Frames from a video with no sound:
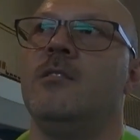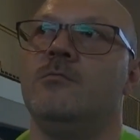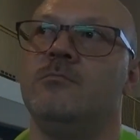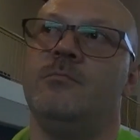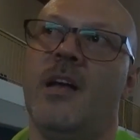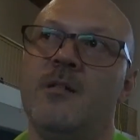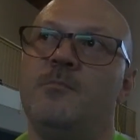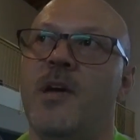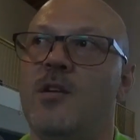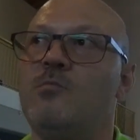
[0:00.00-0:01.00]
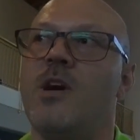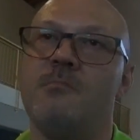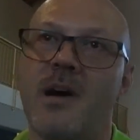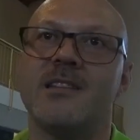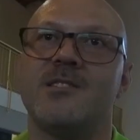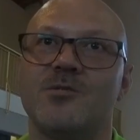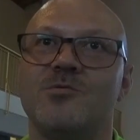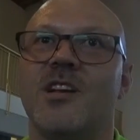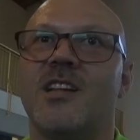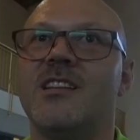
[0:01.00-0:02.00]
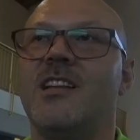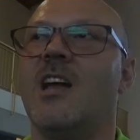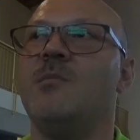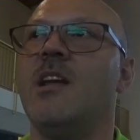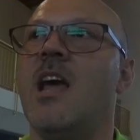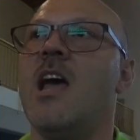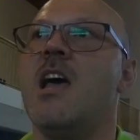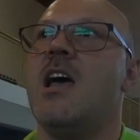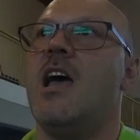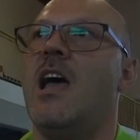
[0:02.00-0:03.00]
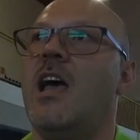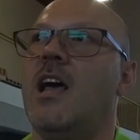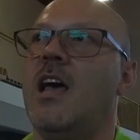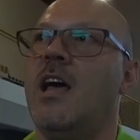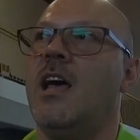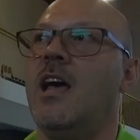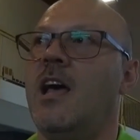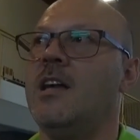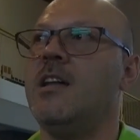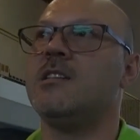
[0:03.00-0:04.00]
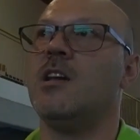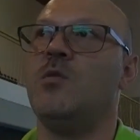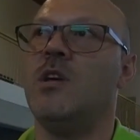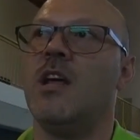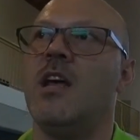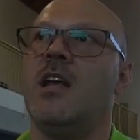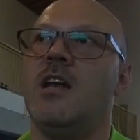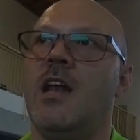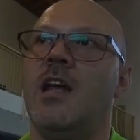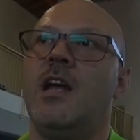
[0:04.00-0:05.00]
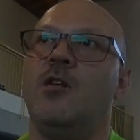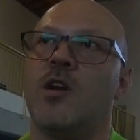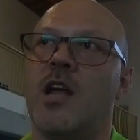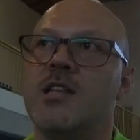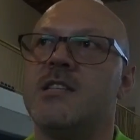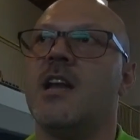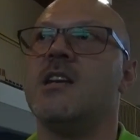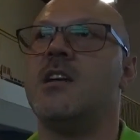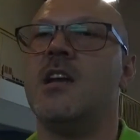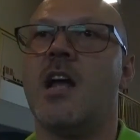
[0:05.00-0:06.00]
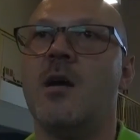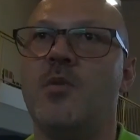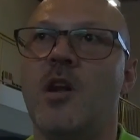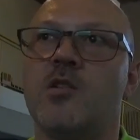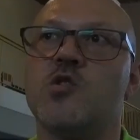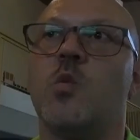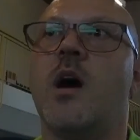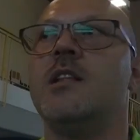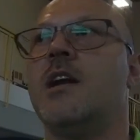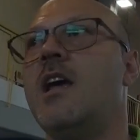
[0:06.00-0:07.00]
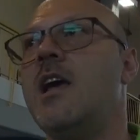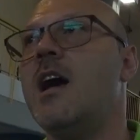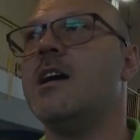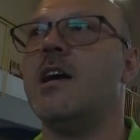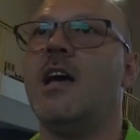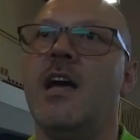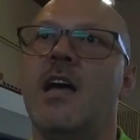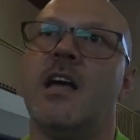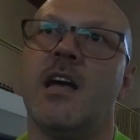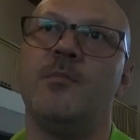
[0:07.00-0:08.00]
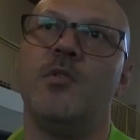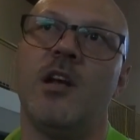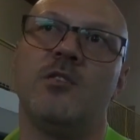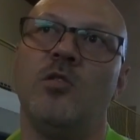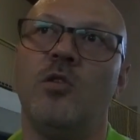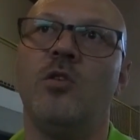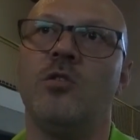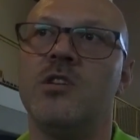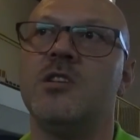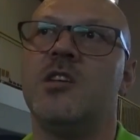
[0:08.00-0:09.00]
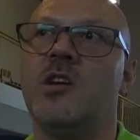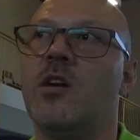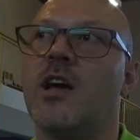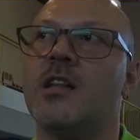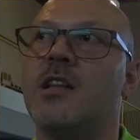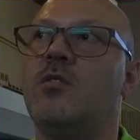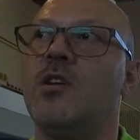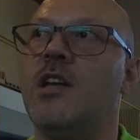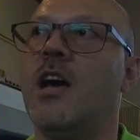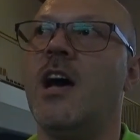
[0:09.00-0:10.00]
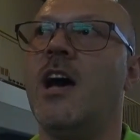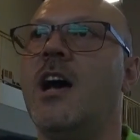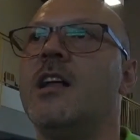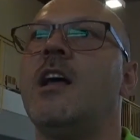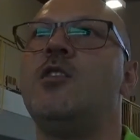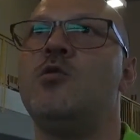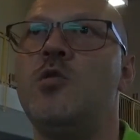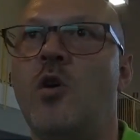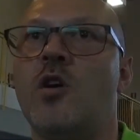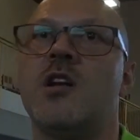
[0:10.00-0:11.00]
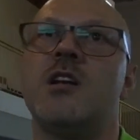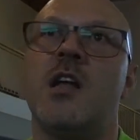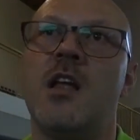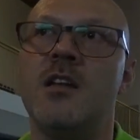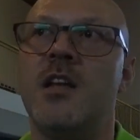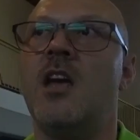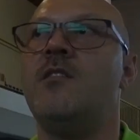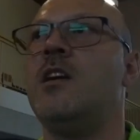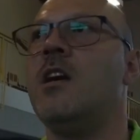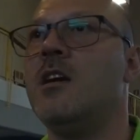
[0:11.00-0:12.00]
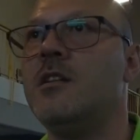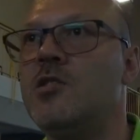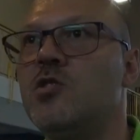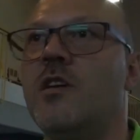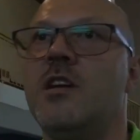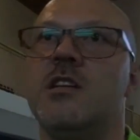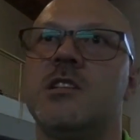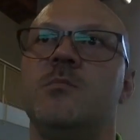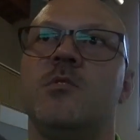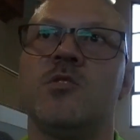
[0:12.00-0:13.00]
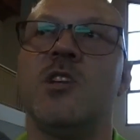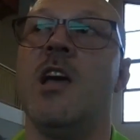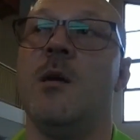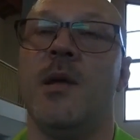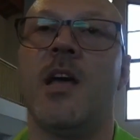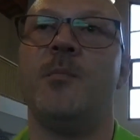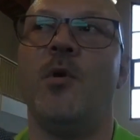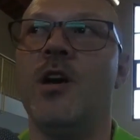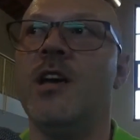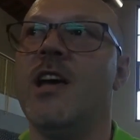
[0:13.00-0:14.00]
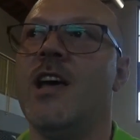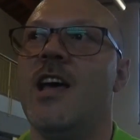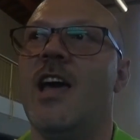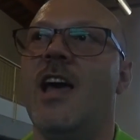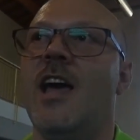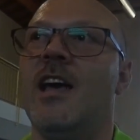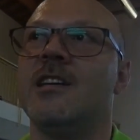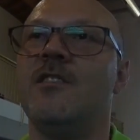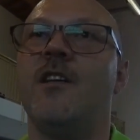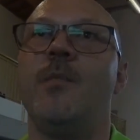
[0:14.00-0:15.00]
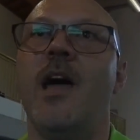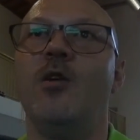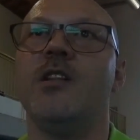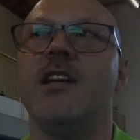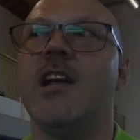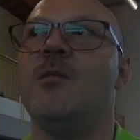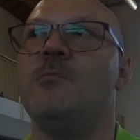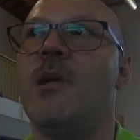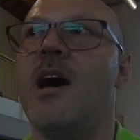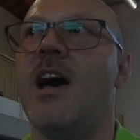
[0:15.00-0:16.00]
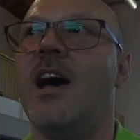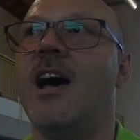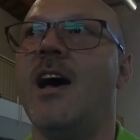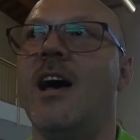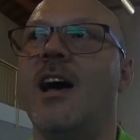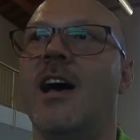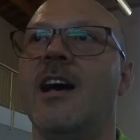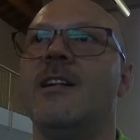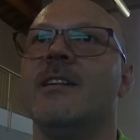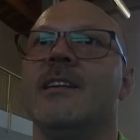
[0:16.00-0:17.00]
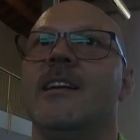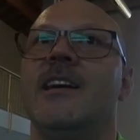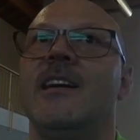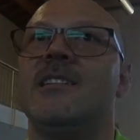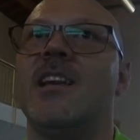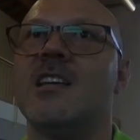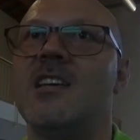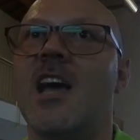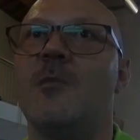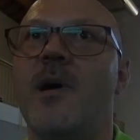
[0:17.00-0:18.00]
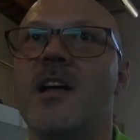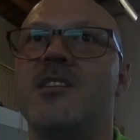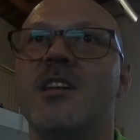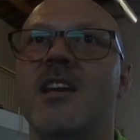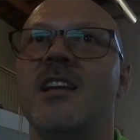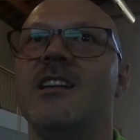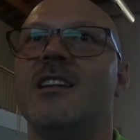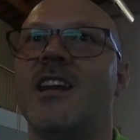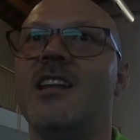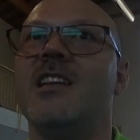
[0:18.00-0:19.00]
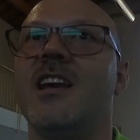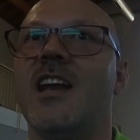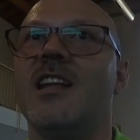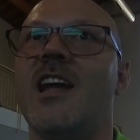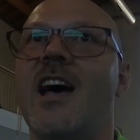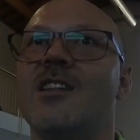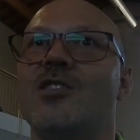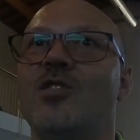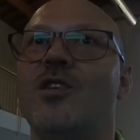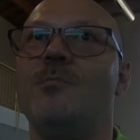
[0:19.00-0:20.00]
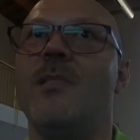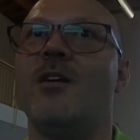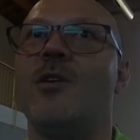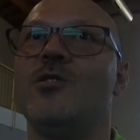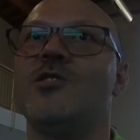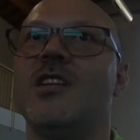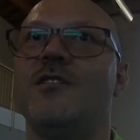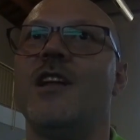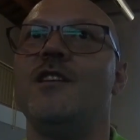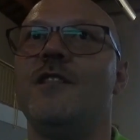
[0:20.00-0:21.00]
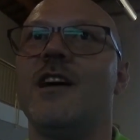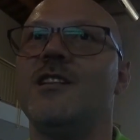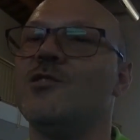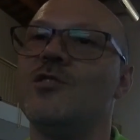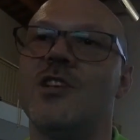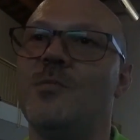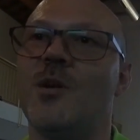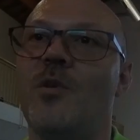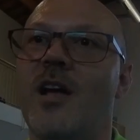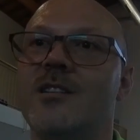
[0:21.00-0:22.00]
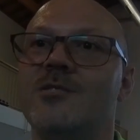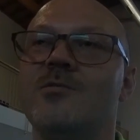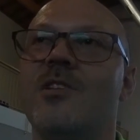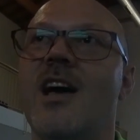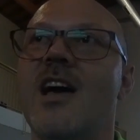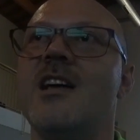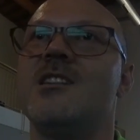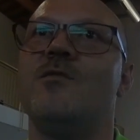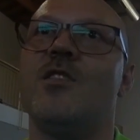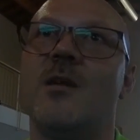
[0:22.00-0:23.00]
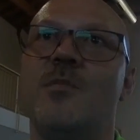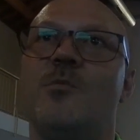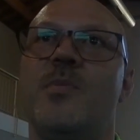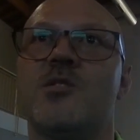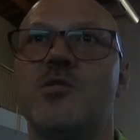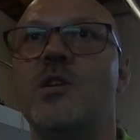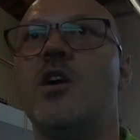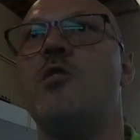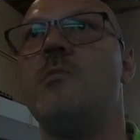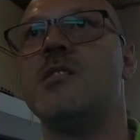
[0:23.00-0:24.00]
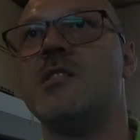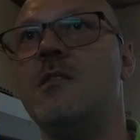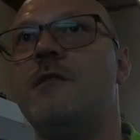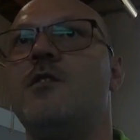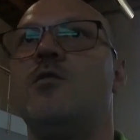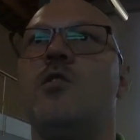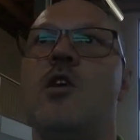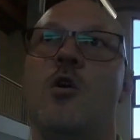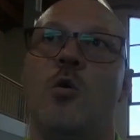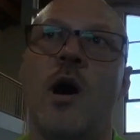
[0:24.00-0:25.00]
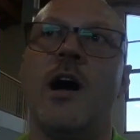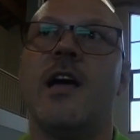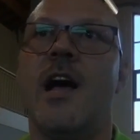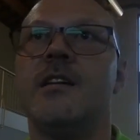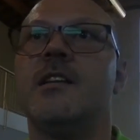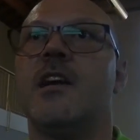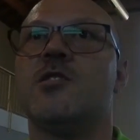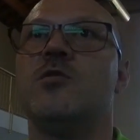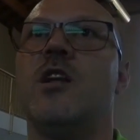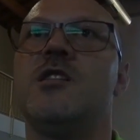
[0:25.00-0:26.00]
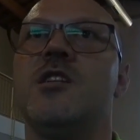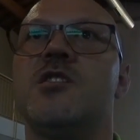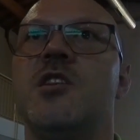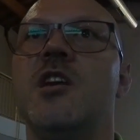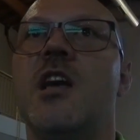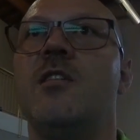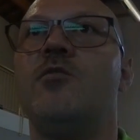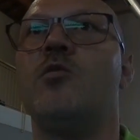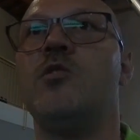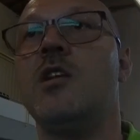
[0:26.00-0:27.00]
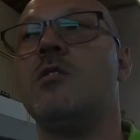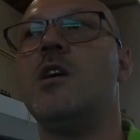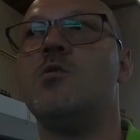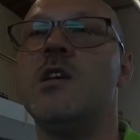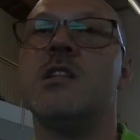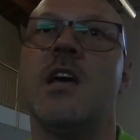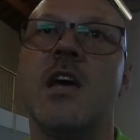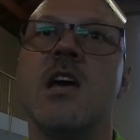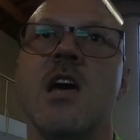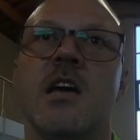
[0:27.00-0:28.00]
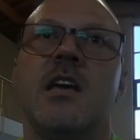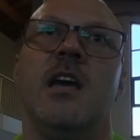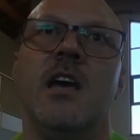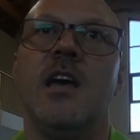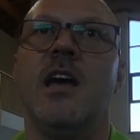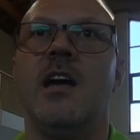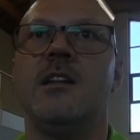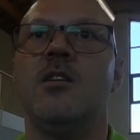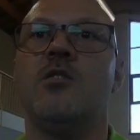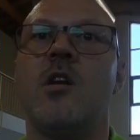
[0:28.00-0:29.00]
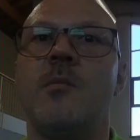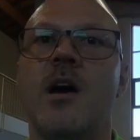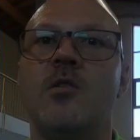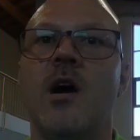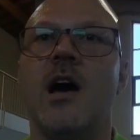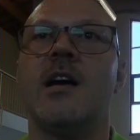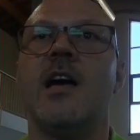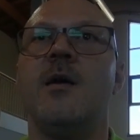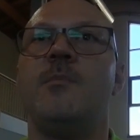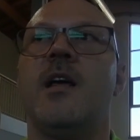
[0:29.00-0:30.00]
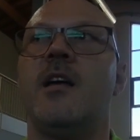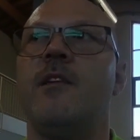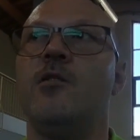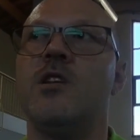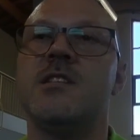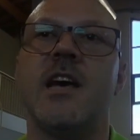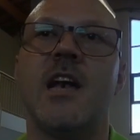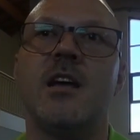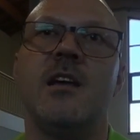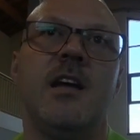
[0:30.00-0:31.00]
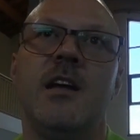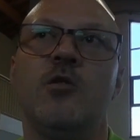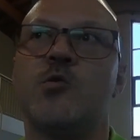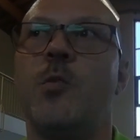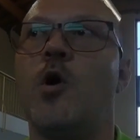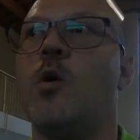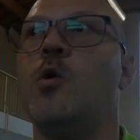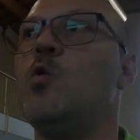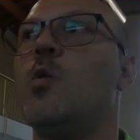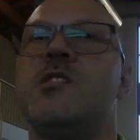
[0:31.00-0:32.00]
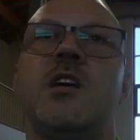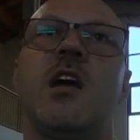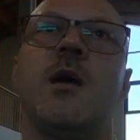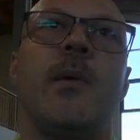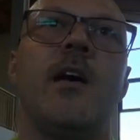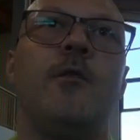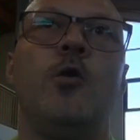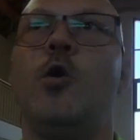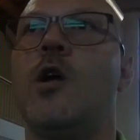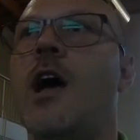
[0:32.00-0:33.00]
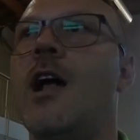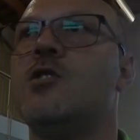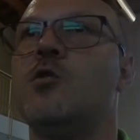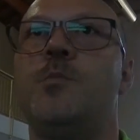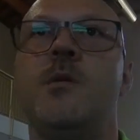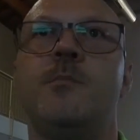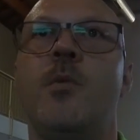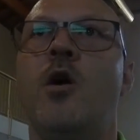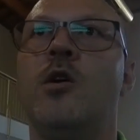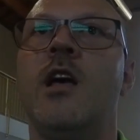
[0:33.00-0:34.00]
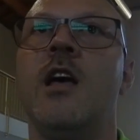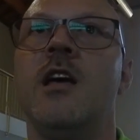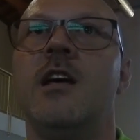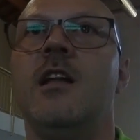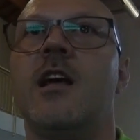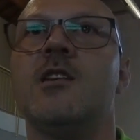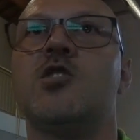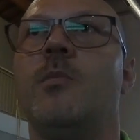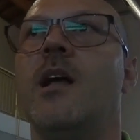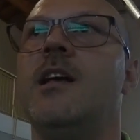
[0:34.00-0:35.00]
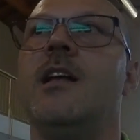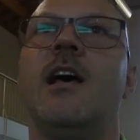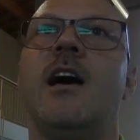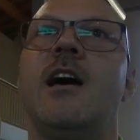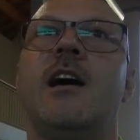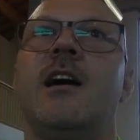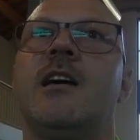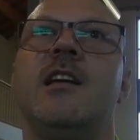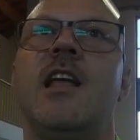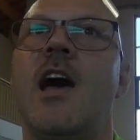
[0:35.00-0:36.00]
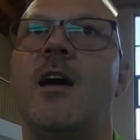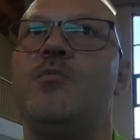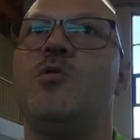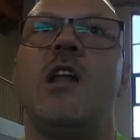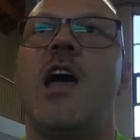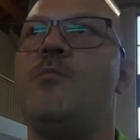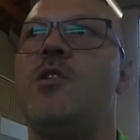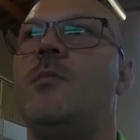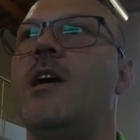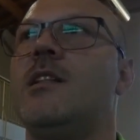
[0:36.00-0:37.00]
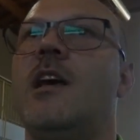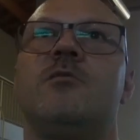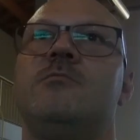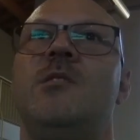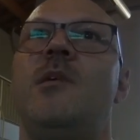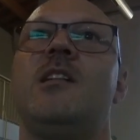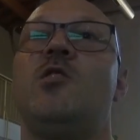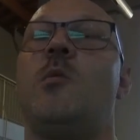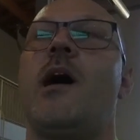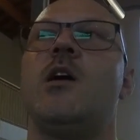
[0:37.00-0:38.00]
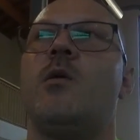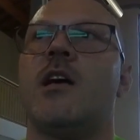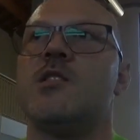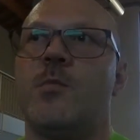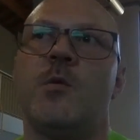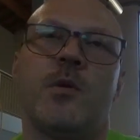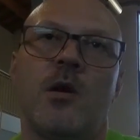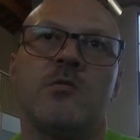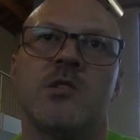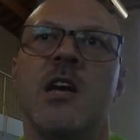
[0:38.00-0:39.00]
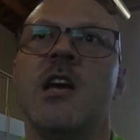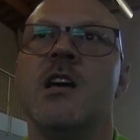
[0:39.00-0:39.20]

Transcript: un bel impegno, un bel mazzo, scusate il termine, eh, nel seguire, nel organizzare sia nel campionato a squadra e anche campionato di singola categoria da junior, dagli allievi, dei giovanissimi, così, perché poi eh, si fa bello a dire, ma eh, si, si, è capaci di criticare tanto, ma quando c'è da fare i fatti sono sempre quelli, dunque ci vorrebbero persone come me Stefano o anche altri che sono nel CSI che lavorano dietro le quinte che eh, diano una mano anche per valorizzare eh, lo sport qualunque sia pallavolo, calcio, ping pong, il calcio barilla, chi ne ha, più ne ha più ne mette, ecco, dimentico magari qualche sport però è così.